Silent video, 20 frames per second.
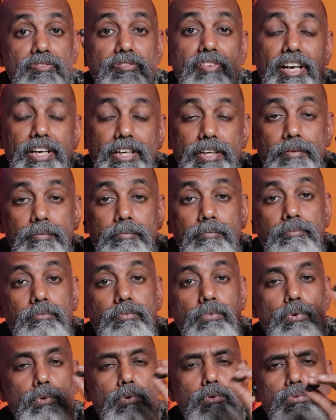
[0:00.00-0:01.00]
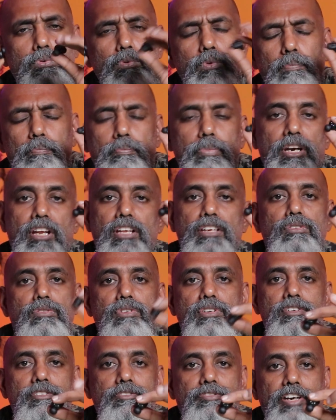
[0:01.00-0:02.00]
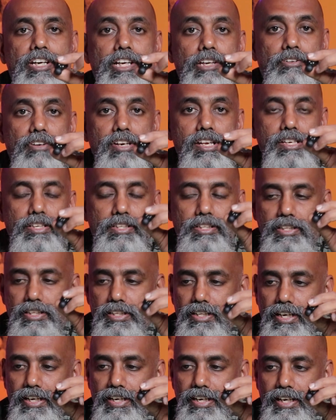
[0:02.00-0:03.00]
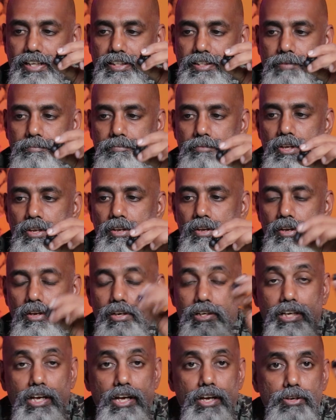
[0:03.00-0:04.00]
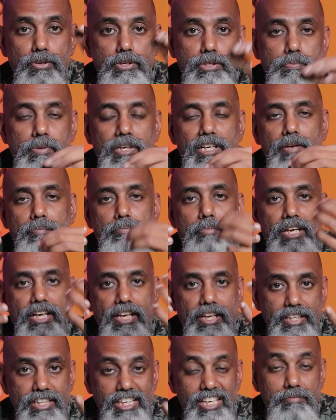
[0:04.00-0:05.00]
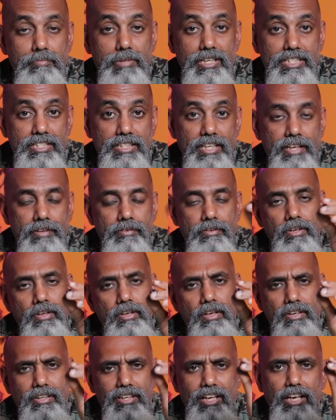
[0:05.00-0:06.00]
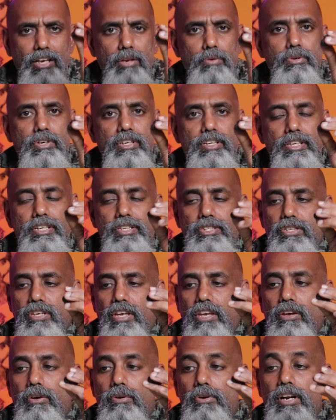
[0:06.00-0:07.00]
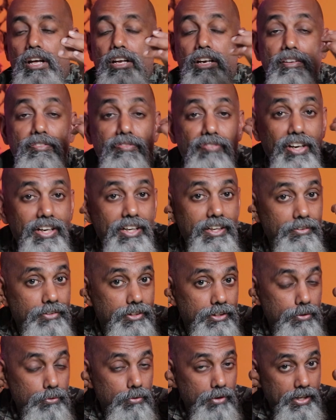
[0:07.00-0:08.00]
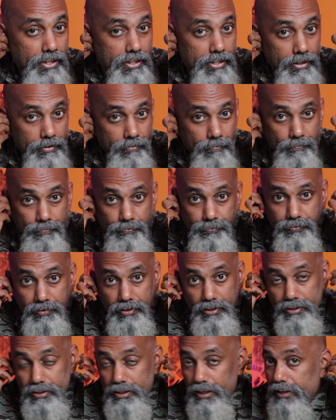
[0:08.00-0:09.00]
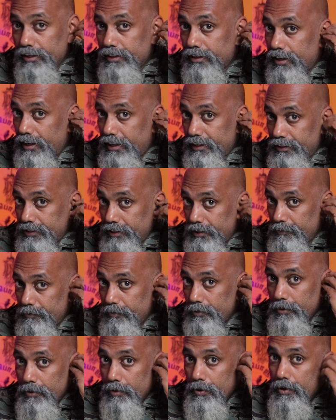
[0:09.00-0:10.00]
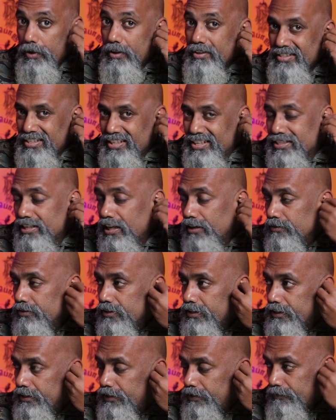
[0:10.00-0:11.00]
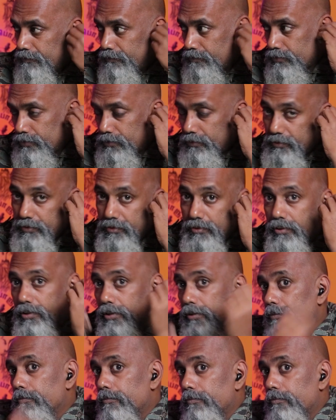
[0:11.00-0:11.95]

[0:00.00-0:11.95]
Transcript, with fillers: ஃபிட்டு சூப்பரான ஒரு ஃபிட் உங்களுக்கு இதில் கிடைக்குது நான் யூஸ் பண்ண பல இயர்பட்ஸில் நல்ல ஒரு செக்யூர்டான ஃபிட்டை வந்து உங்களுக்கு இதில் கிடைக்குது சிறுசாகவும் இருக்குது ஸோ வந்து